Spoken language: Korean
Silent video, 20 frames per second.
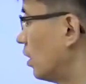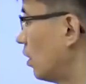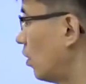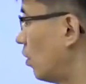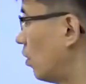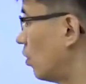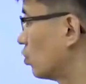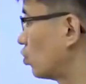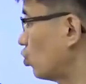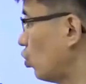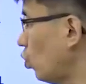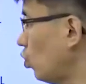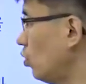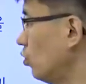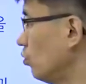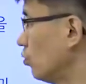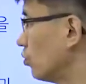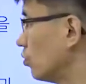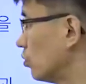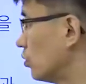어,
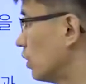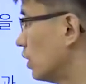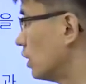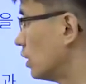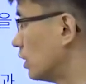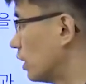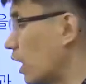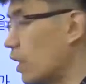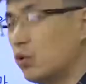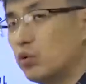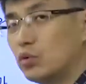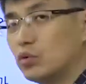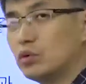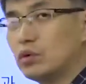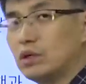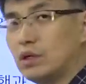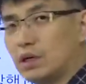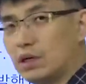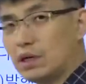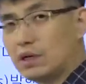조금
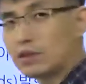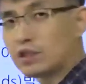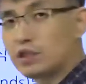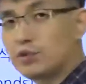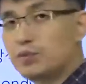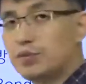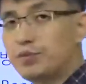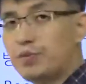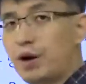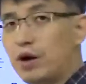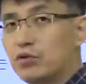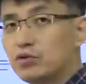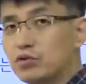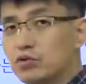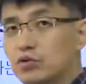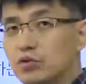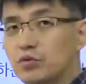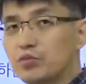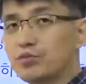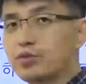내용을 깊이 파고
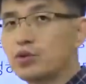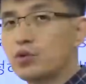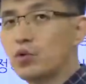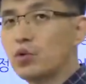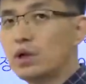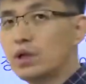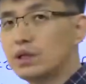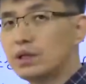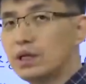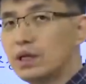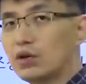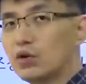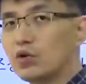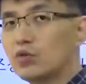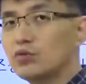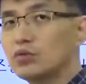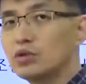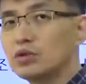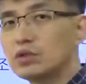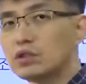들어오면 피곤한데
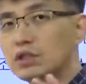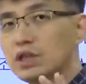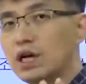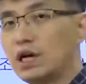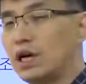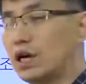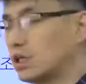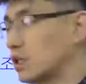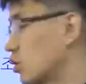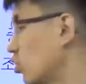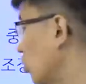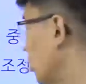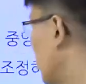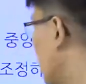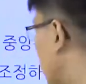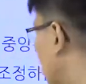여러분들은 그냥 이것만